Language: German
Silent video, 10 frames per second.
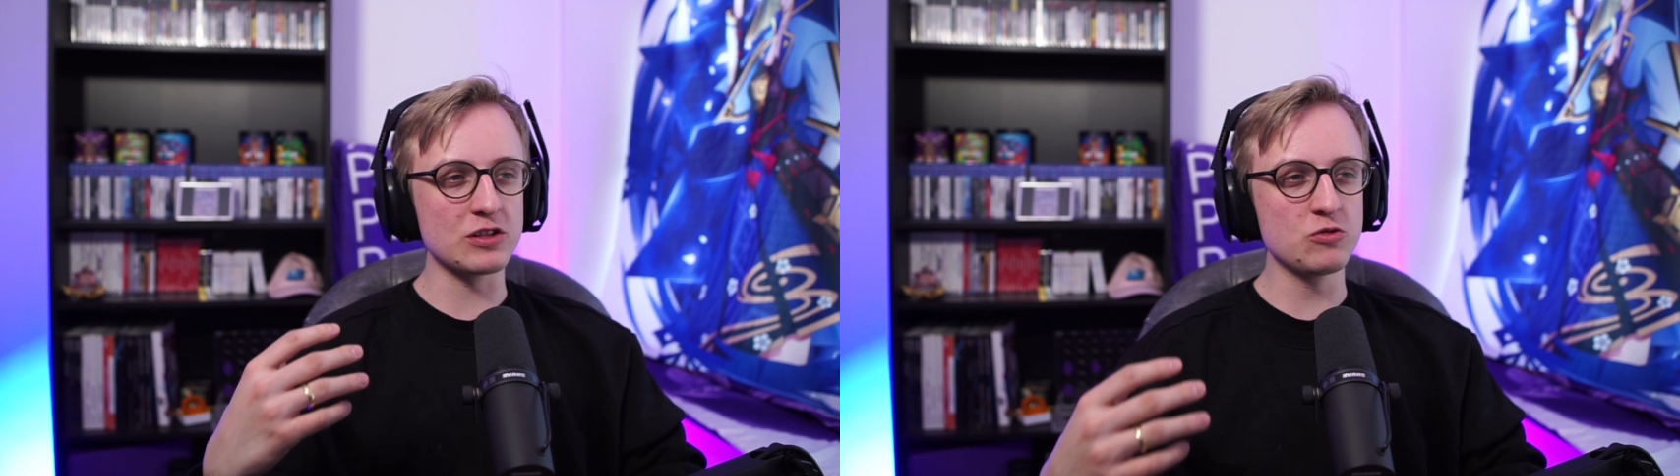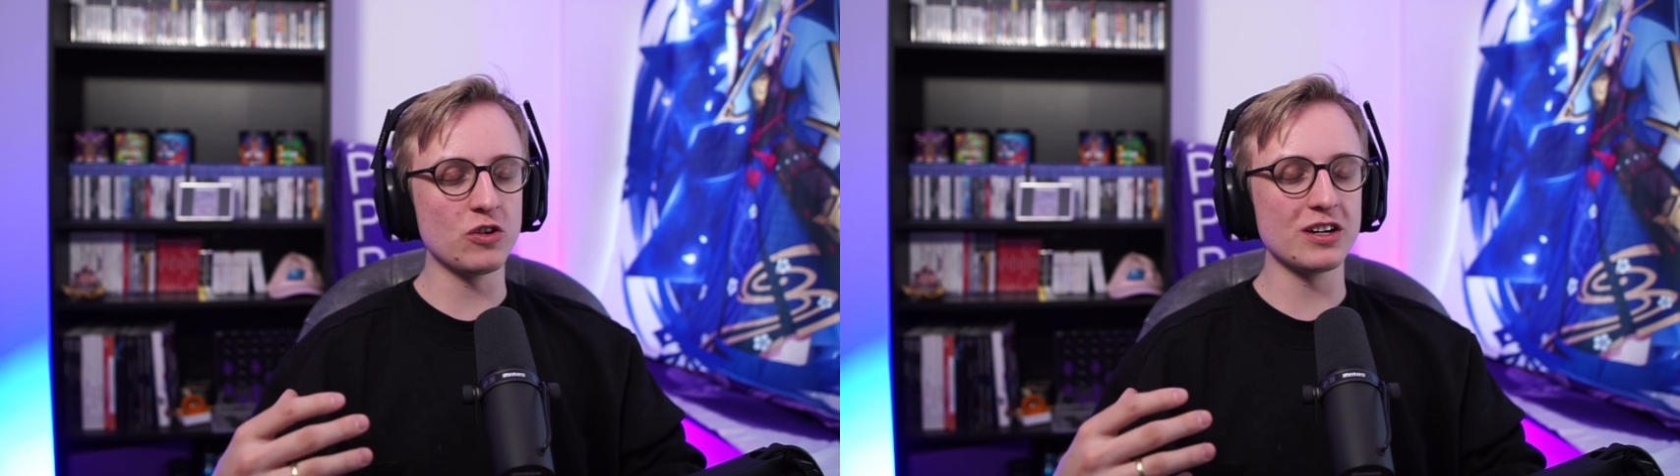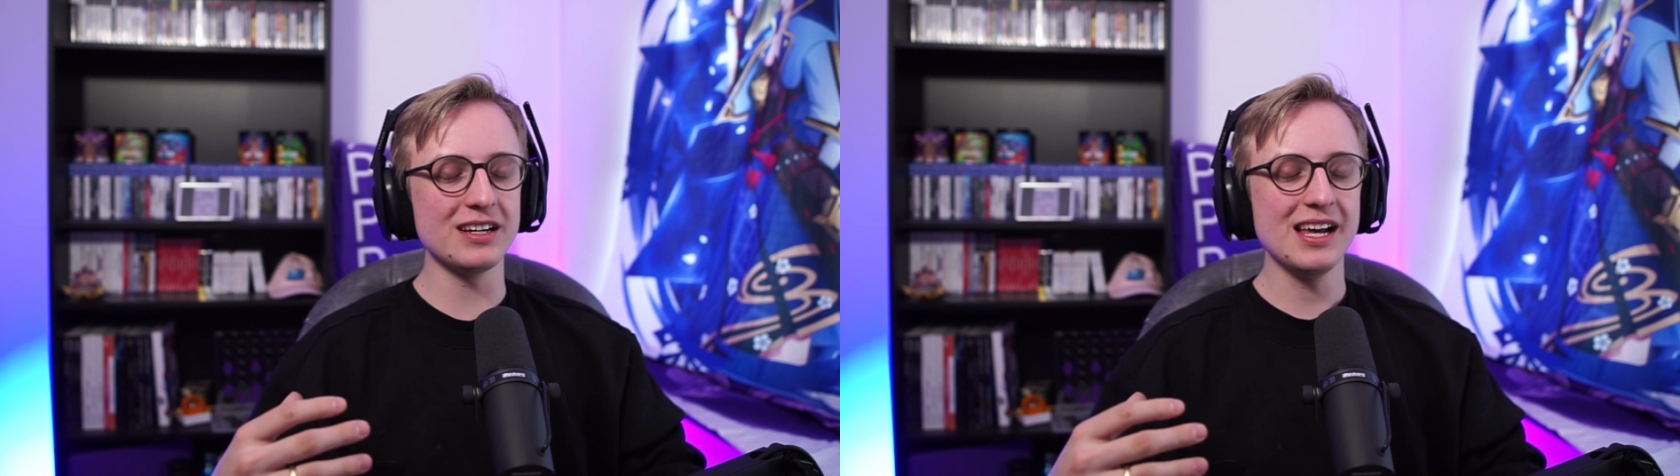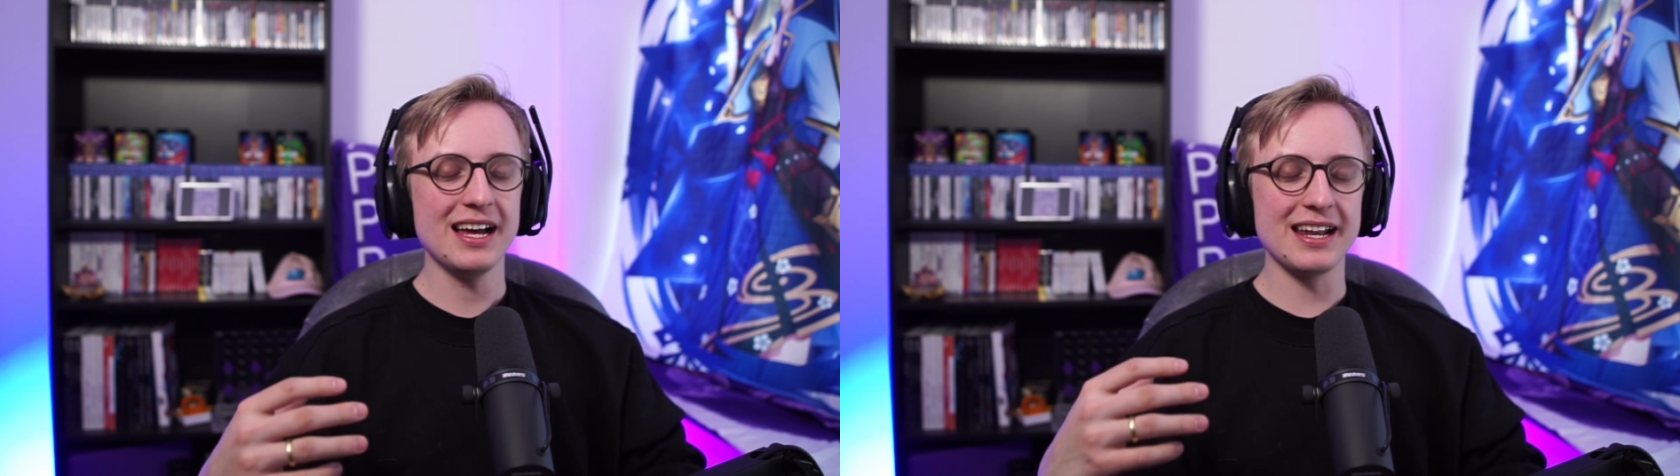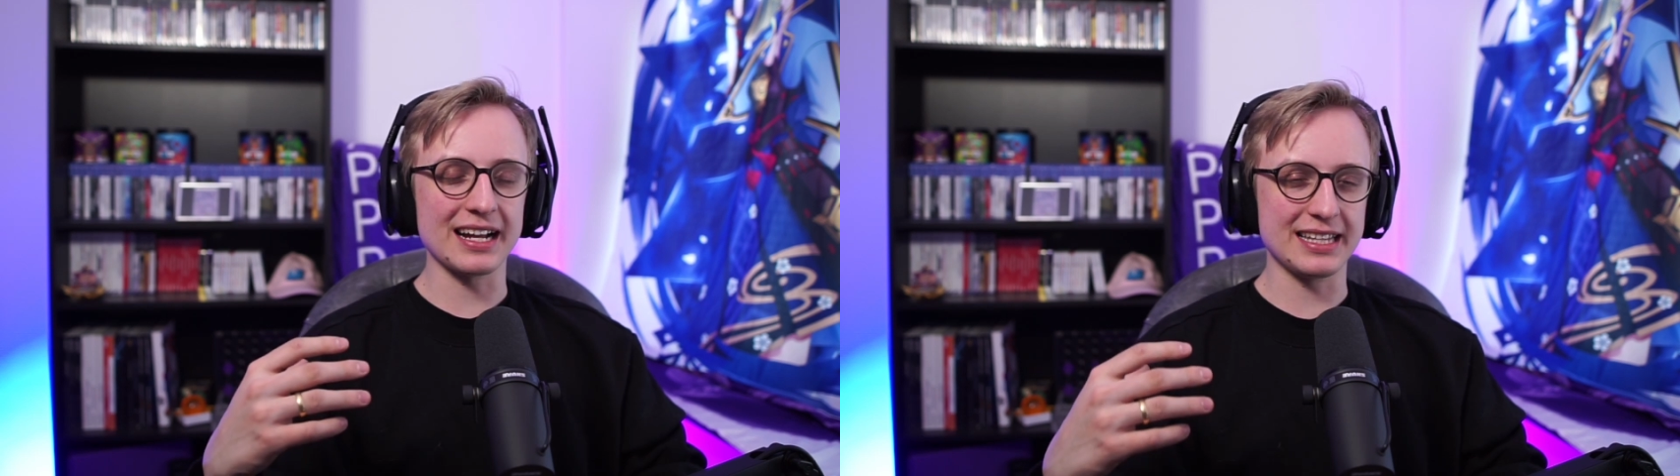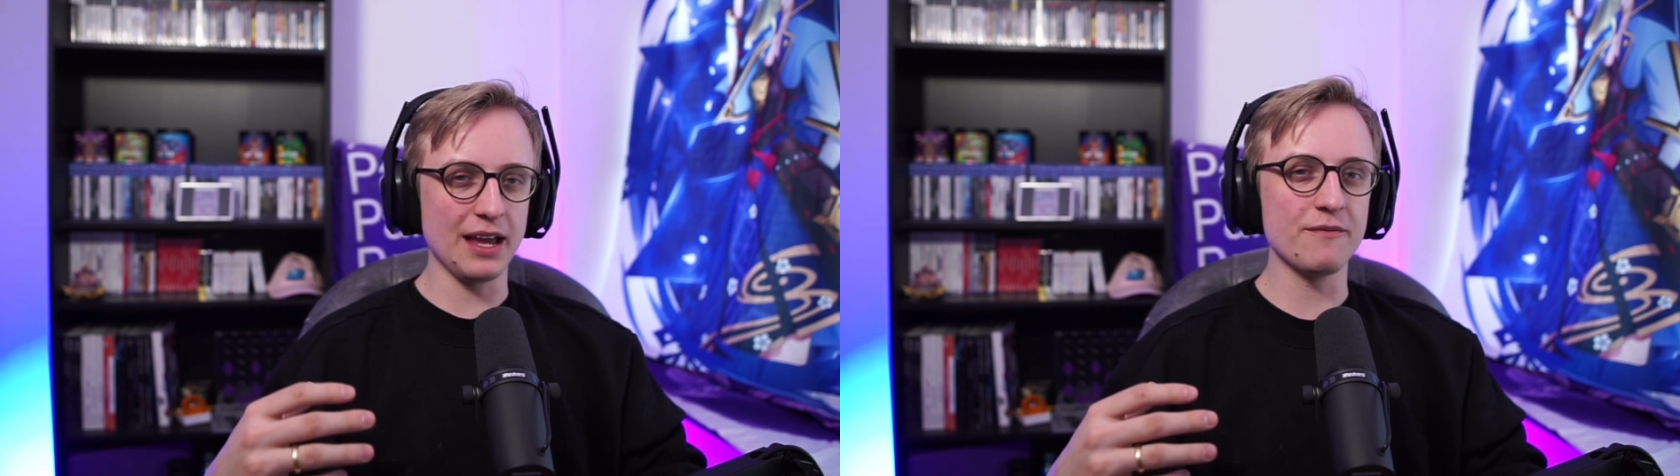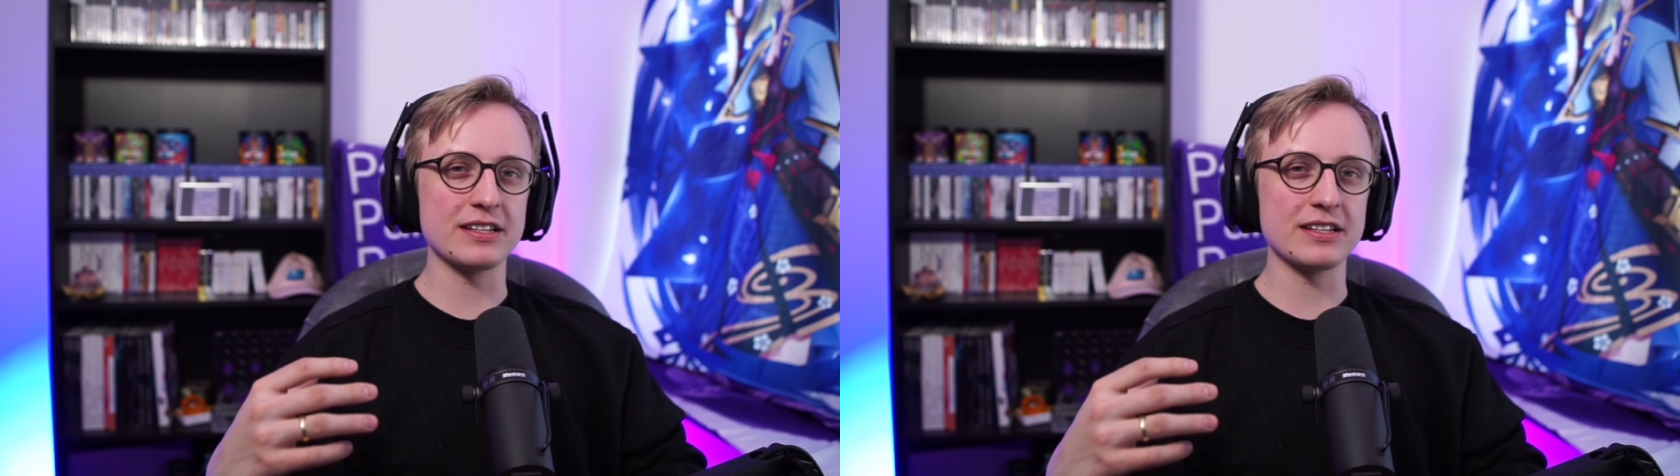Suche nach dem,